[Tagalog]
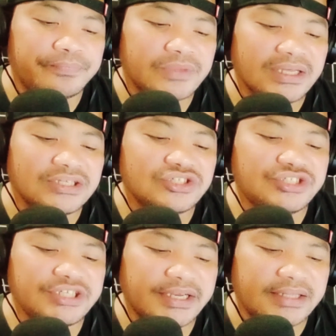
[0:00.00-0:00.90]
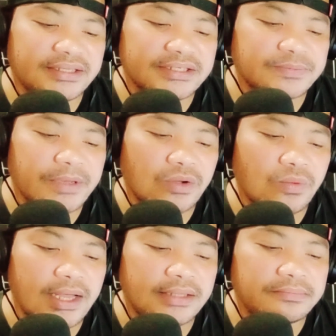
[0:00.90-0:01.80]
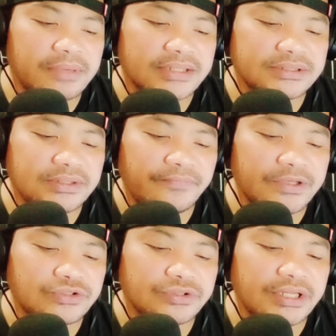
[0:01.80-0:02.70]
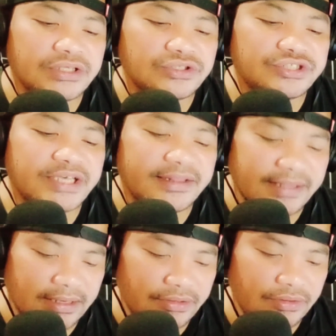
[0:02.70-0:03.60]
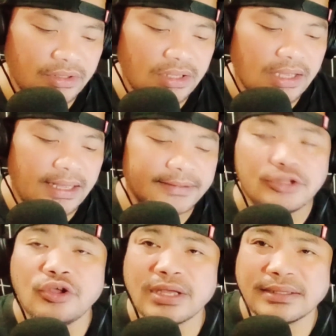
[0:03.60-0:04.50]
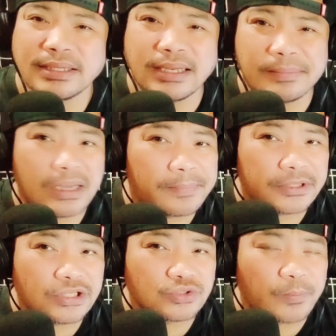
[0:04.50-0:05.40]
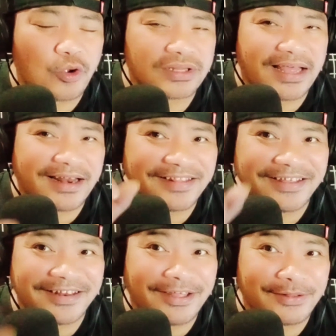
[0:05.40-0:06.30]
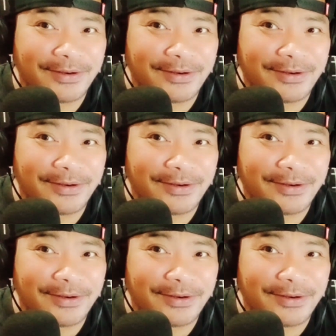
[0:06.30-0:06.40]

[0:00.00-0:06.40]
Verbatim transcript: G-Red, Respect 1, Basti featuring Jendel, no? At ito yung kanta nila mga kapatid, supportahan natin. Ito na po.